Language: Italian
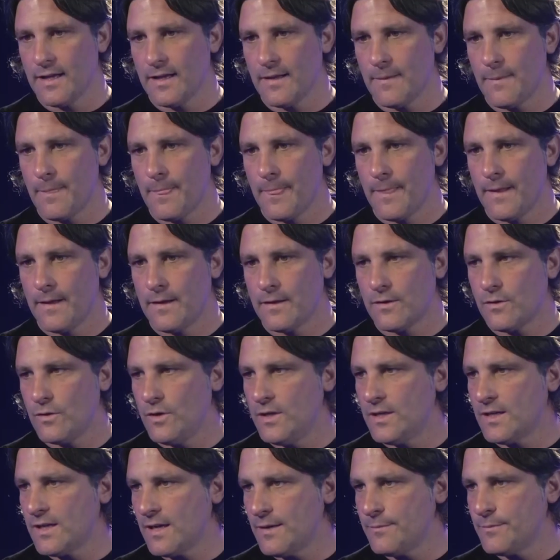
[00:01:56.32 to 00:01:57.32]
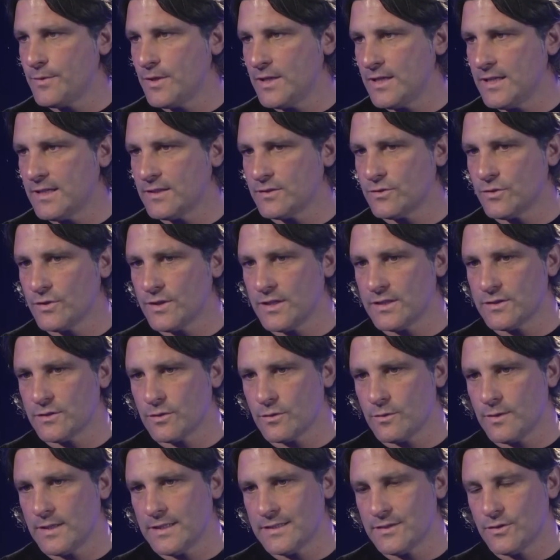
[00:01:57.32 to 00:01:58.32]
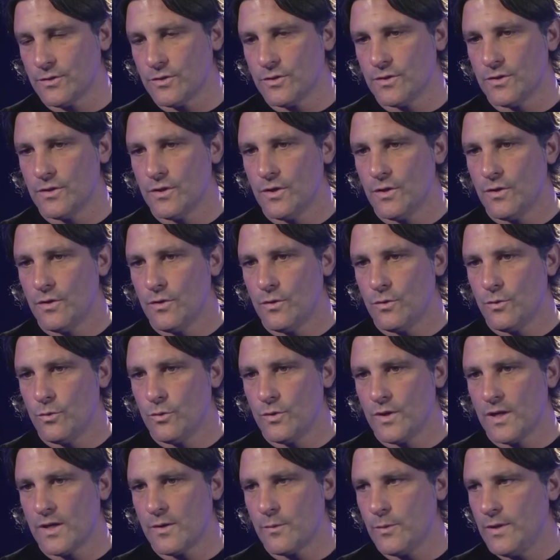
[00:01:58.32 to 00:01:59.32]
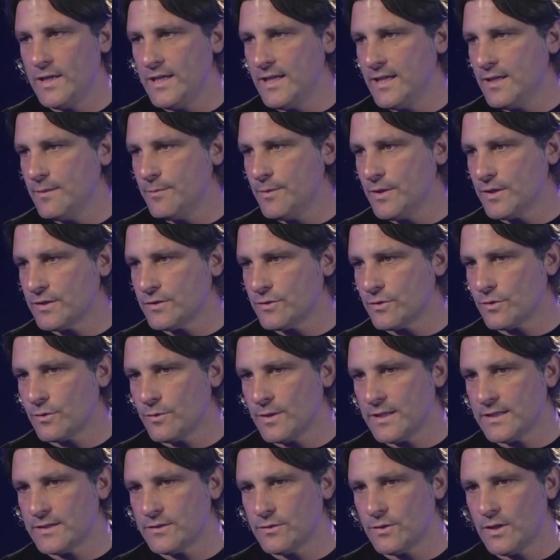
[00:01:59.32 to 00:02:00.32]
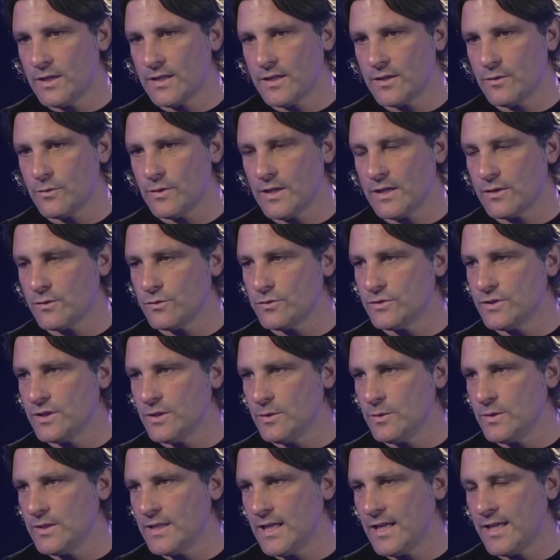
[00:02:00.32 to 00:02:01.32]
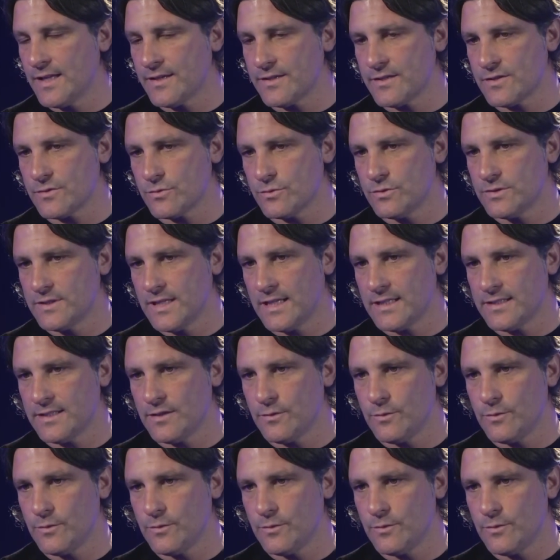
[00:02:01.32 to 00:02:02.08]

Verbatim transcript: le attese per un laterale in più a sinistra, si attendono novità dall'attacco, dove il DS Fernandez sta